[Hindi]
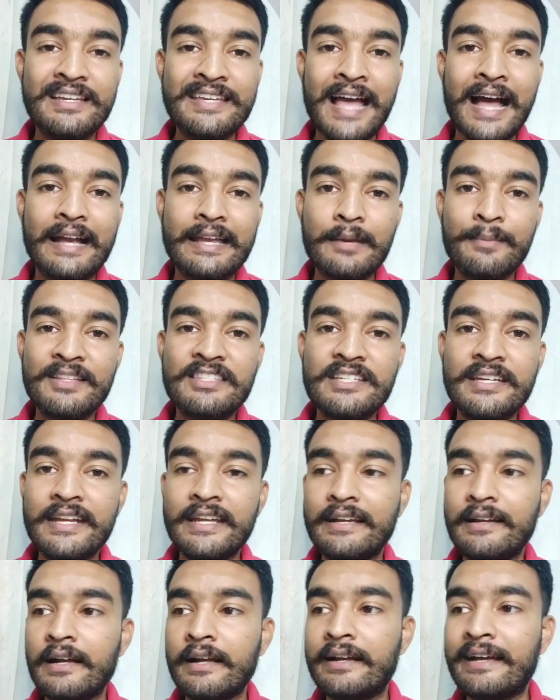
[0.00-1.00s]
यहाँ के बच्चे
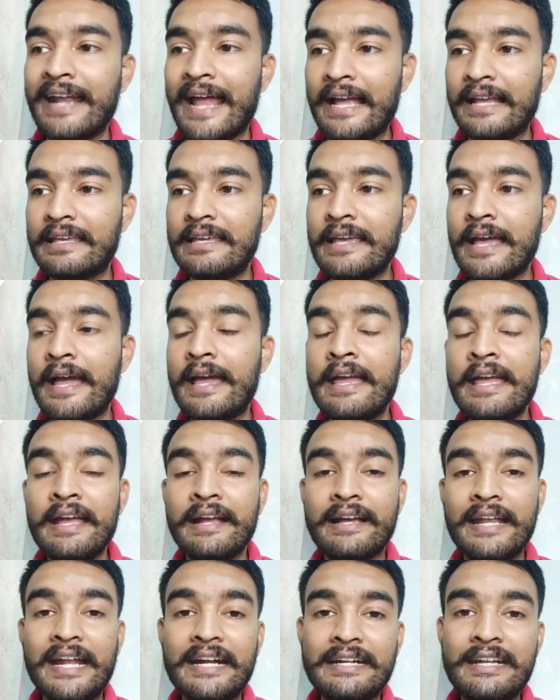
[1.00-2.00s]
ने क्रैक किया है
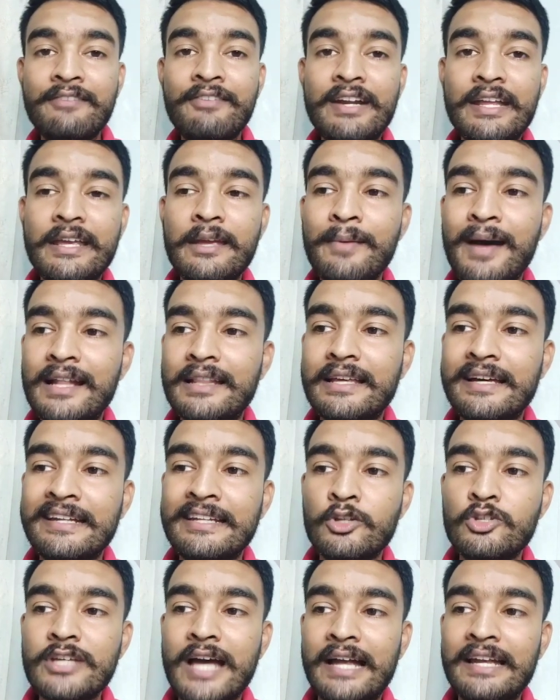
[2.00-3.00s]
कनेक्टिविटी की बात
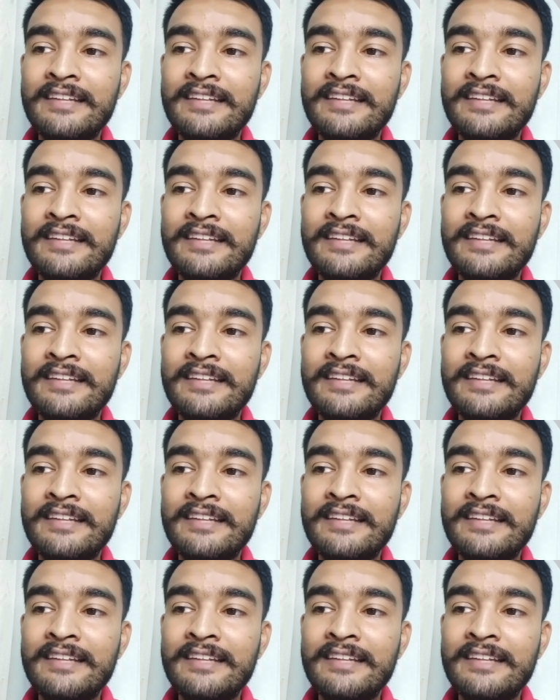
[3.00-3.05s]
करें तो